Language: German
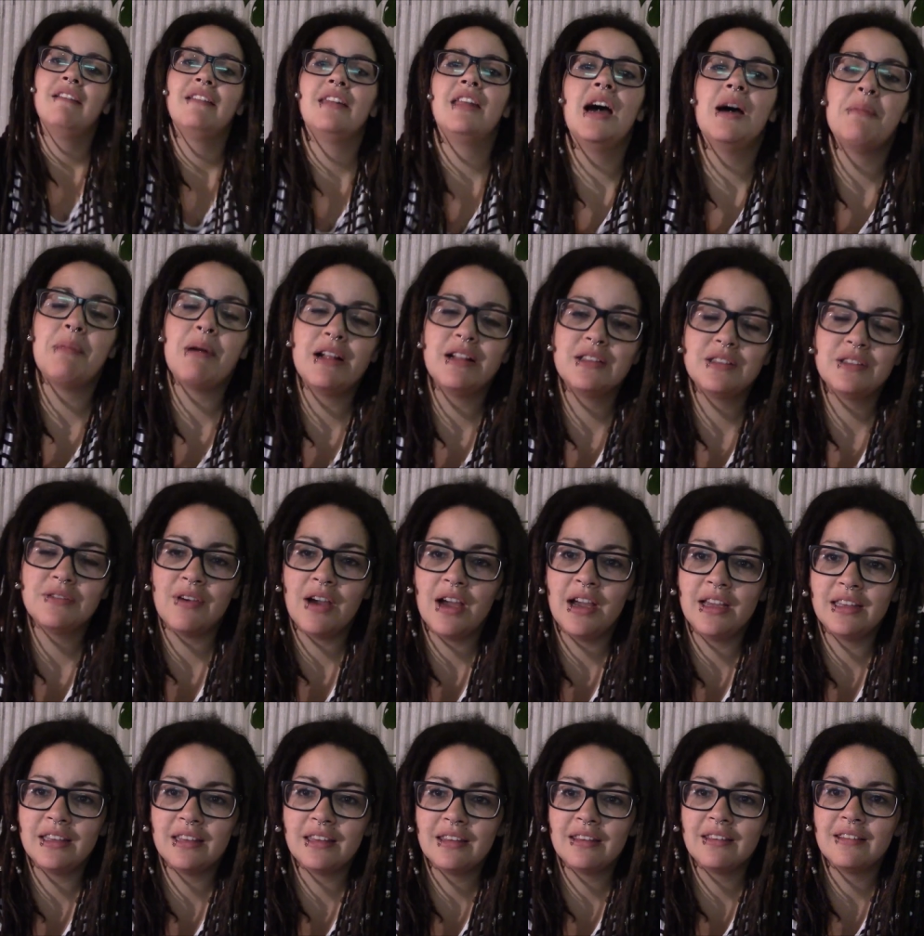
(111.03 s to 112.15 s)
Damals
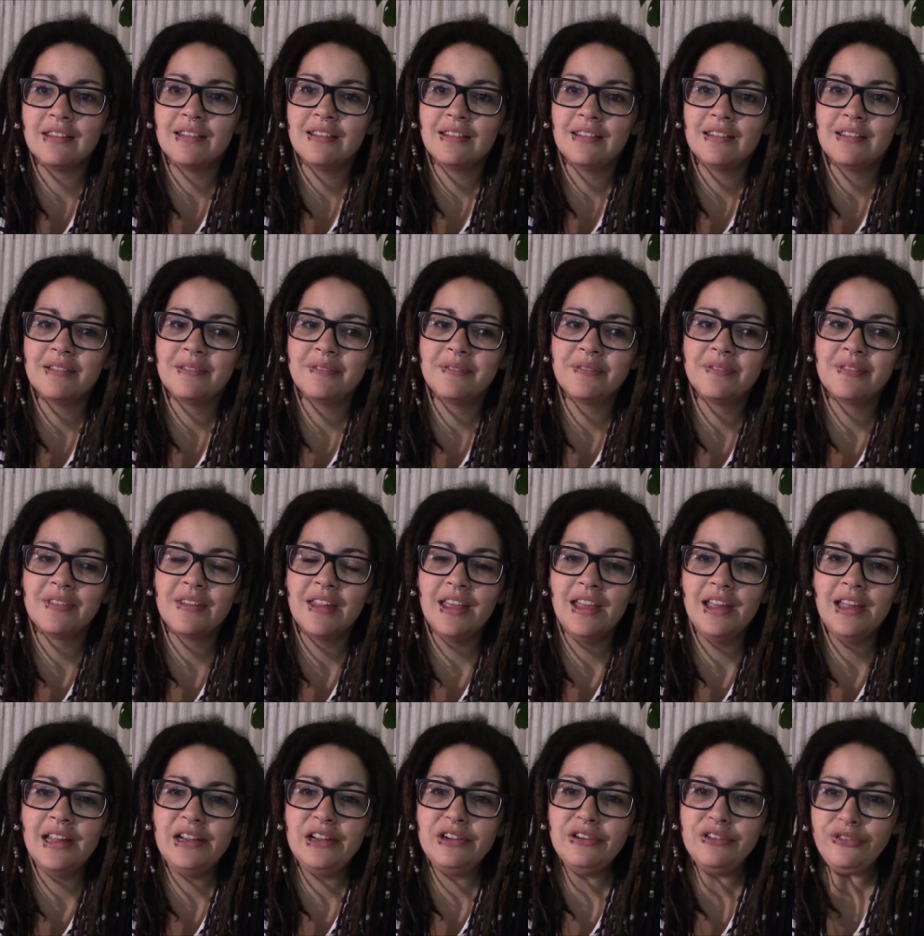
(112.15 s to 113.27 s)
war ich äh,
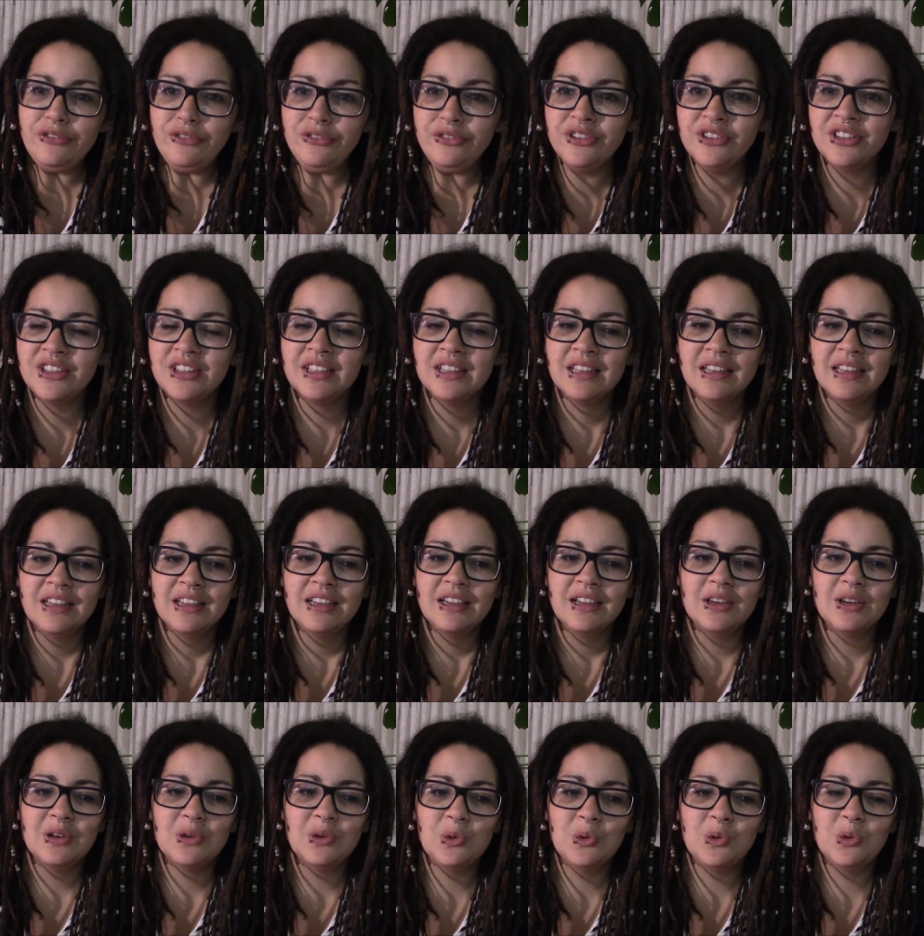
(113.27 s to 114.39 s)
elf
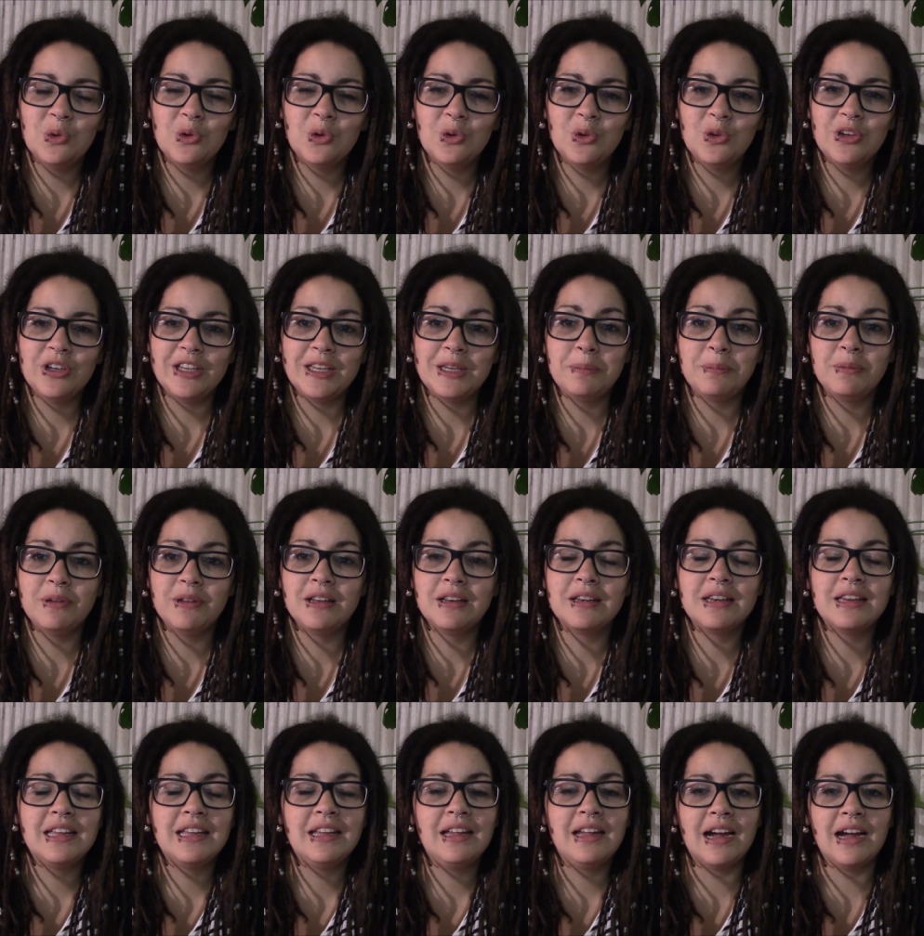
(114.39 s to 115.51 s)
und ich
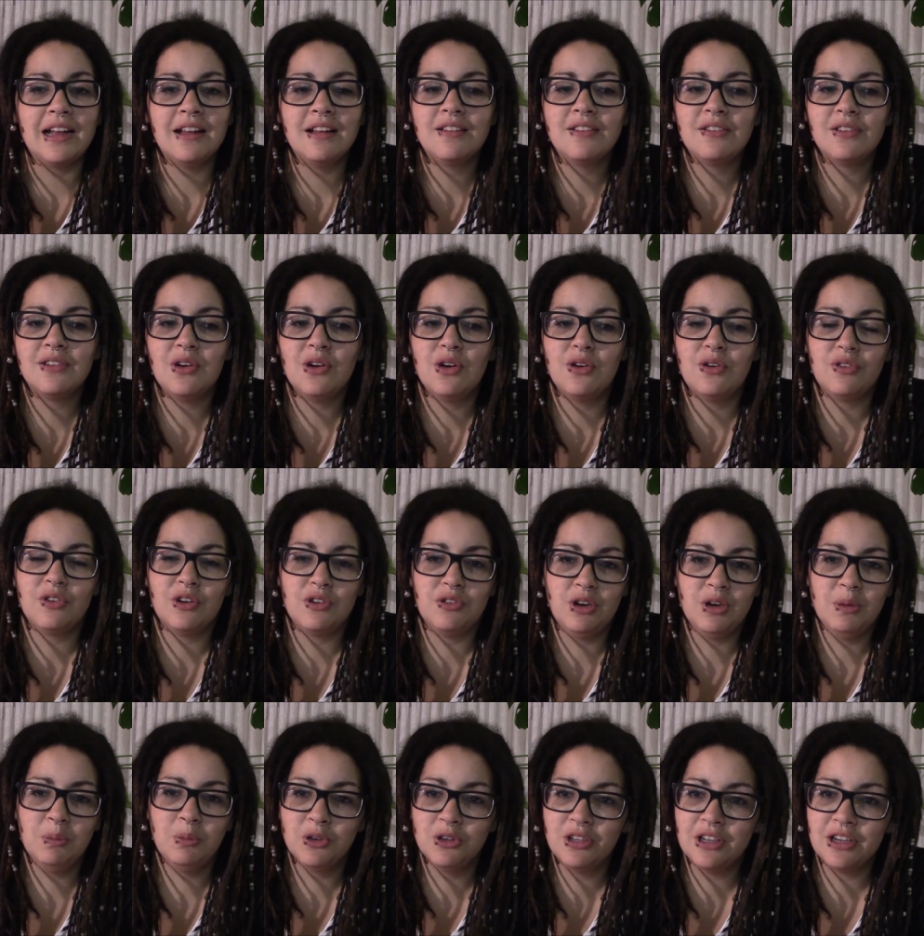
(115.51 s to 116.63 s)
bin ganz oft auch
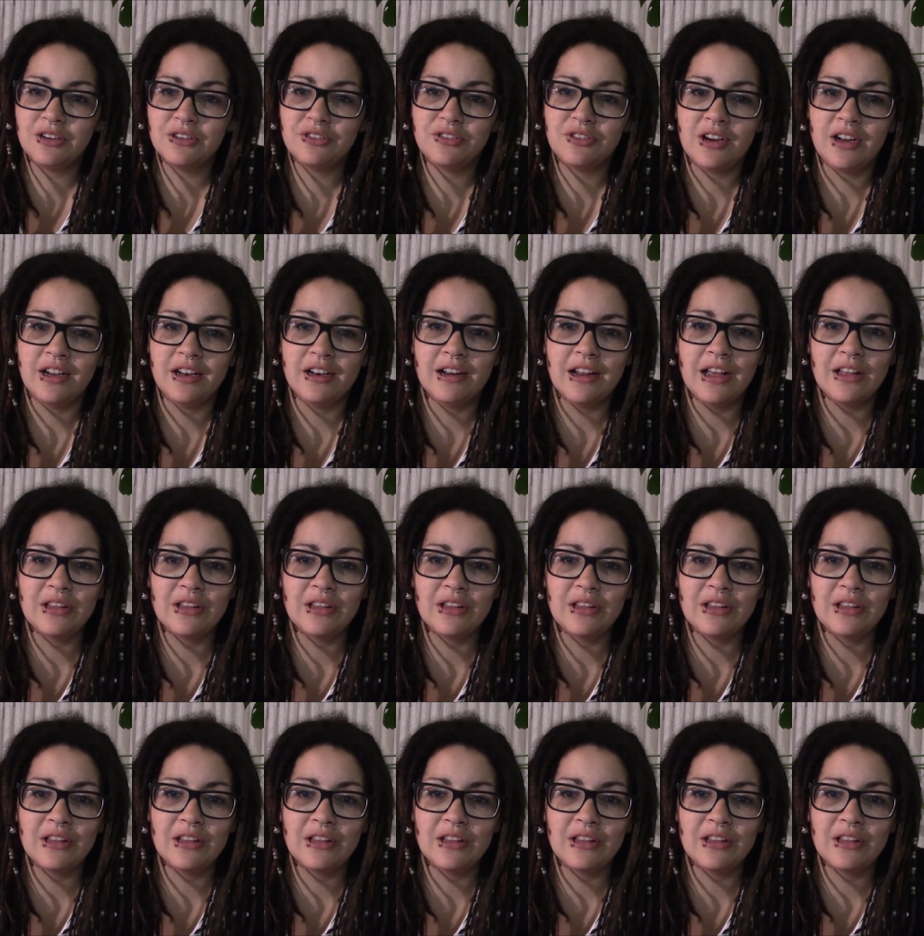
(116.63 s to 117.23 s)
von dem gefallen.